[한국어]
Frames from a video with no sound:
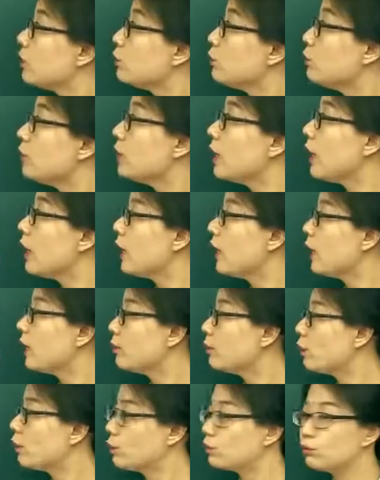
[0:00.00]
뒤에
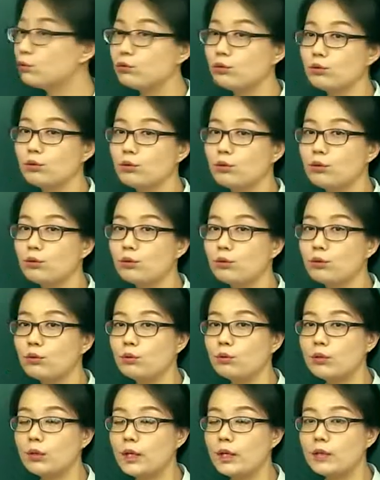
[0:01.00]
뭐
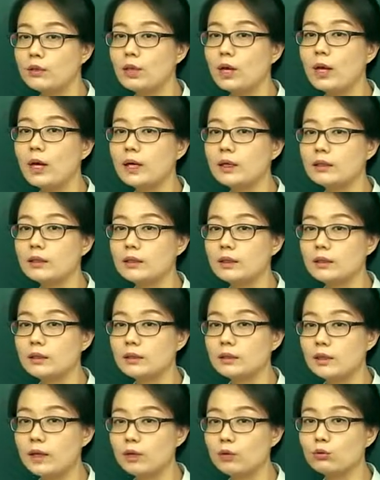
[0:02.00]
구조에 대한
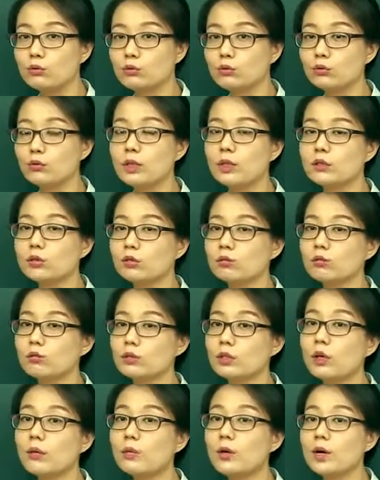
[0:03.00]
내용을 추가적으로
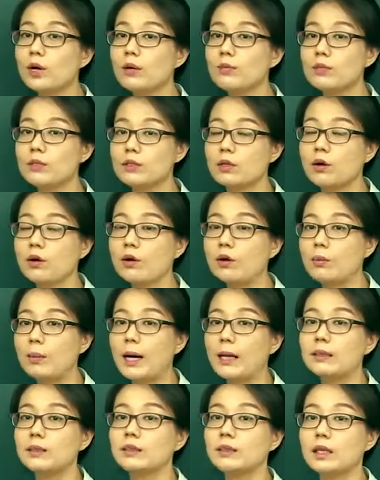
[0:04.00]
설명하면서
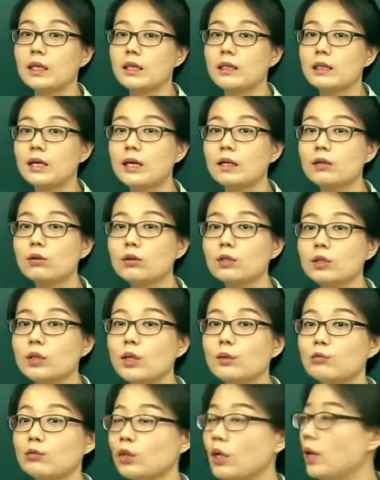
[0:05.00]
반응 얘기를 할 거기
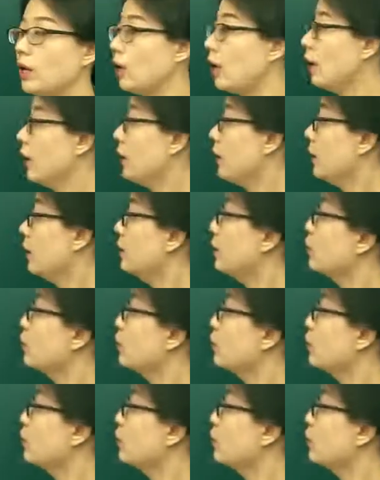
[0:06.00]
때문에 이